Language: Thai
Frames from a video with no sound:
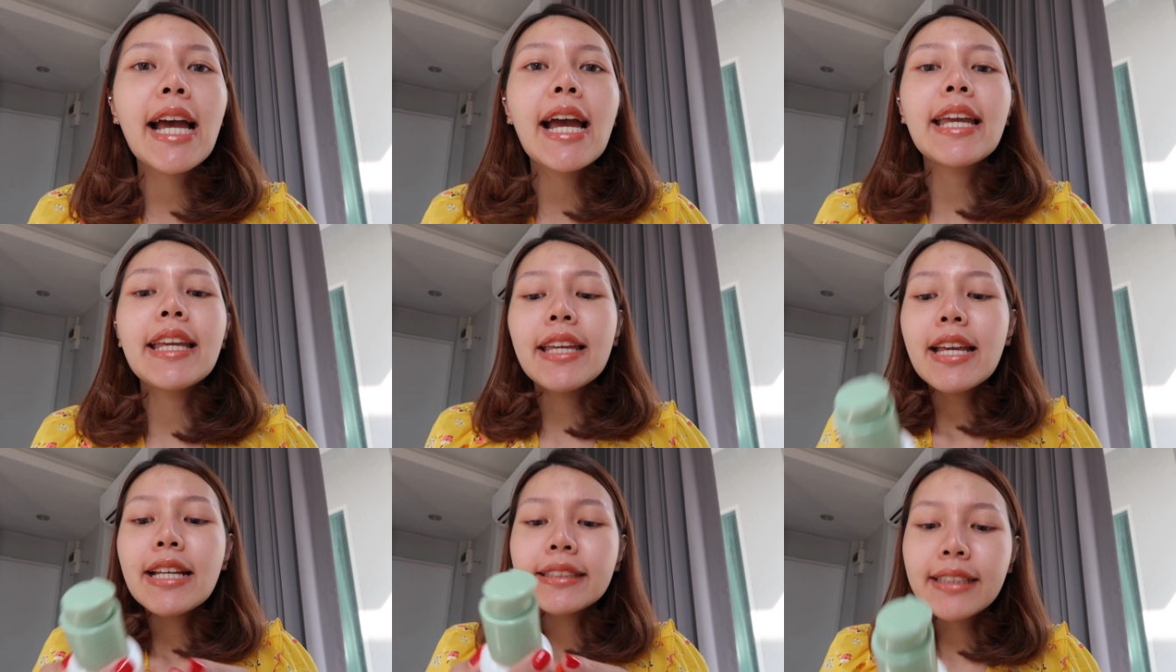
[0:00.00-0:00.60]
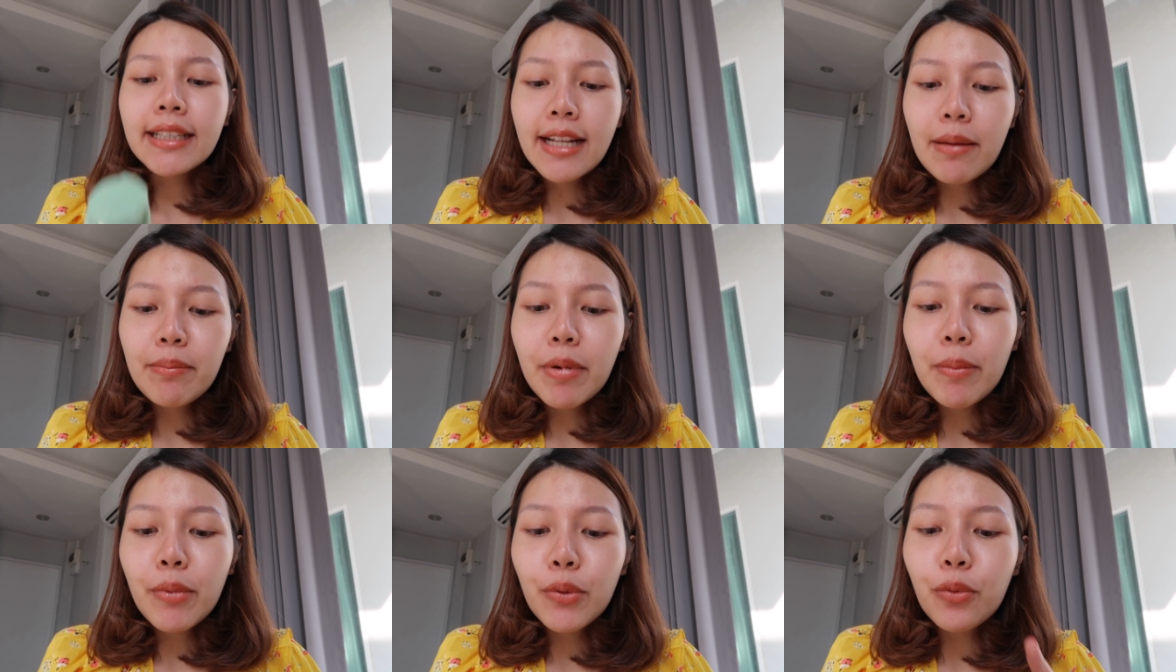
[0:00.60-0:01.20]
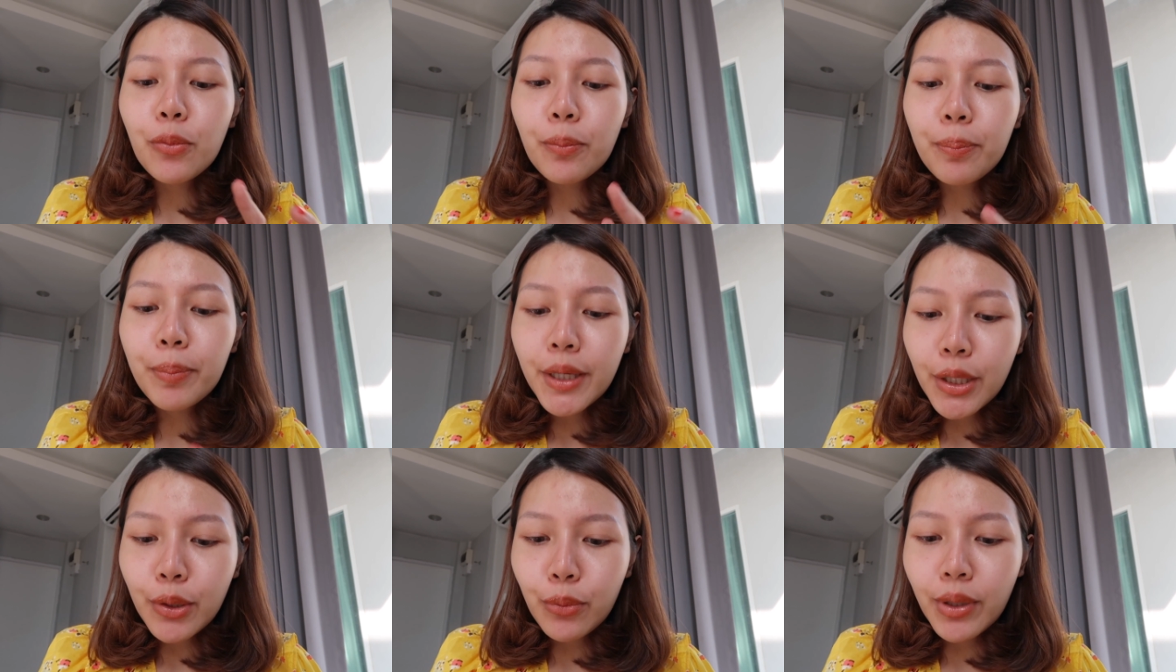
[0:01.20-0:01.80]
ใช้เซรั่มบำรุง
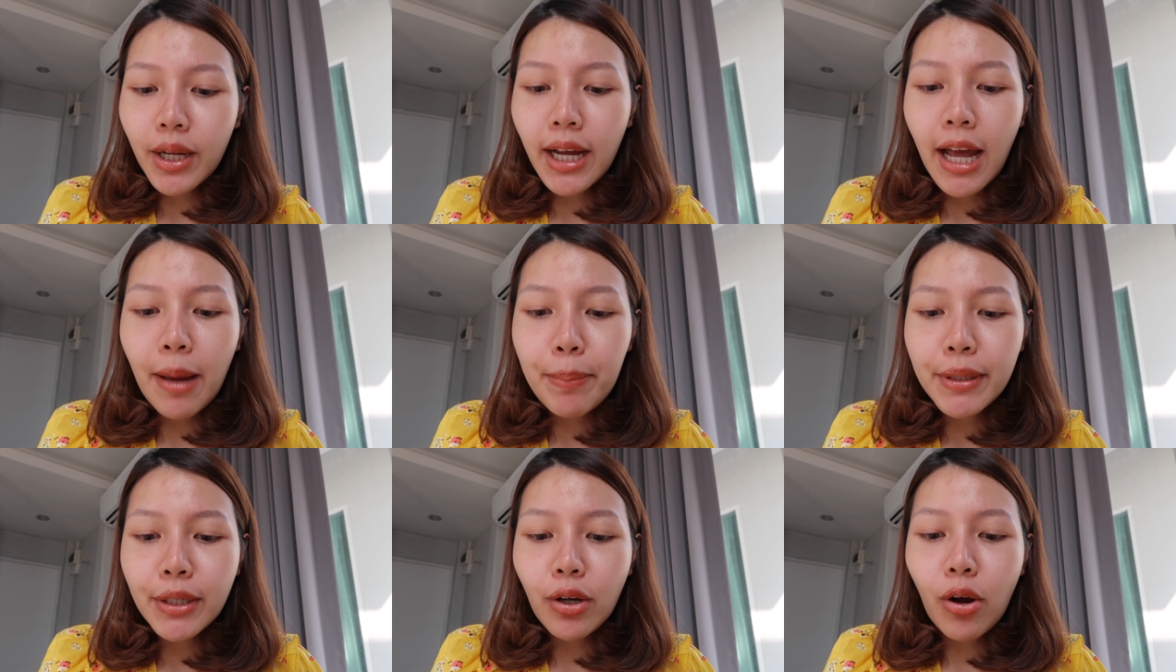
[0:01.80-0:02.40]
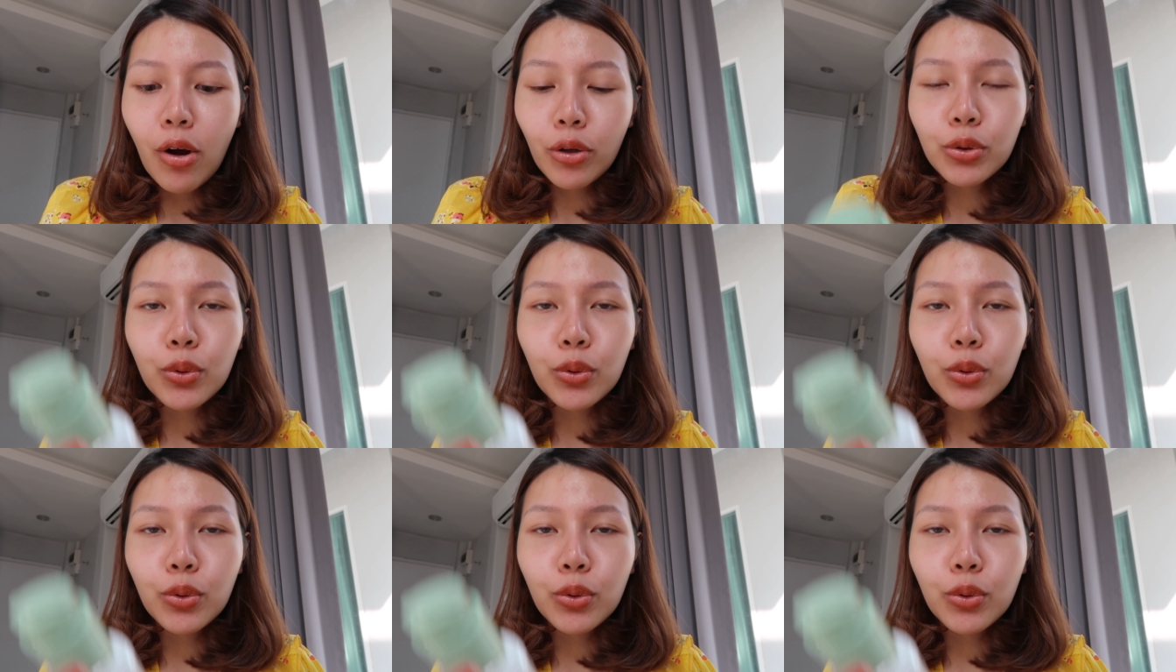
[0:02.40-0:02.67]
ผิวนะคะเป็นของ